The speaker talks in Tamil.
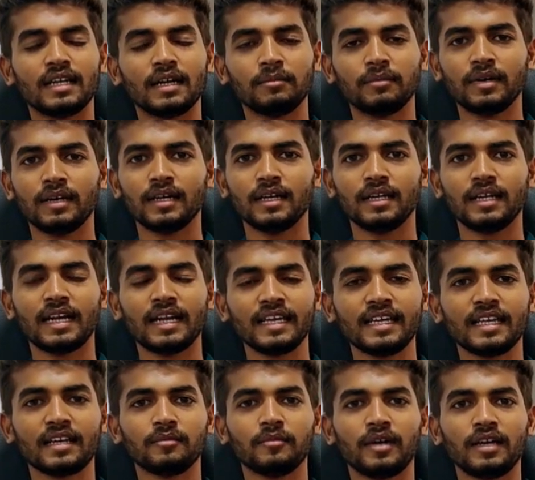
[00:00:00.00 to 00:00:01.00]
நம்ம
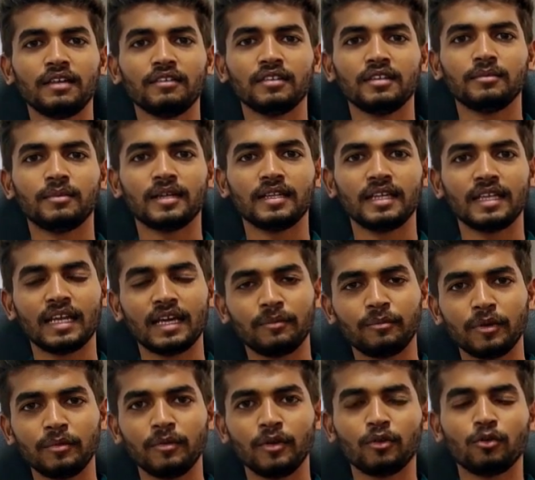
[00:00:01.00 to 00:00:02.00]
நினைக்கிற மாதிரி வந்து
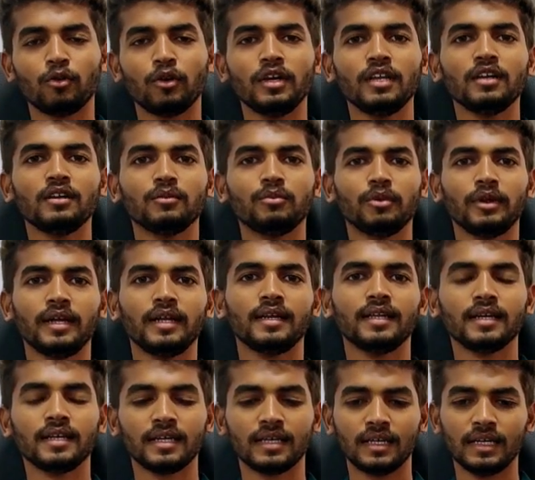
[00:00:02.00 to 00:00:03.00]
பார்த்திங்கன்னா எப்பயுமே கோயிலுக்கு
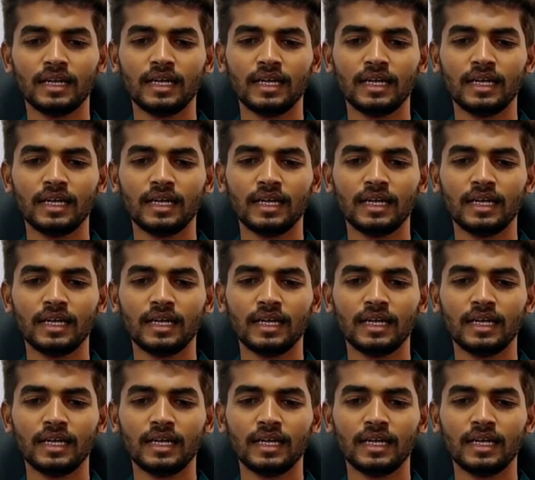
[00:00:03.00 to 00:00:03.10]
போயிட்டு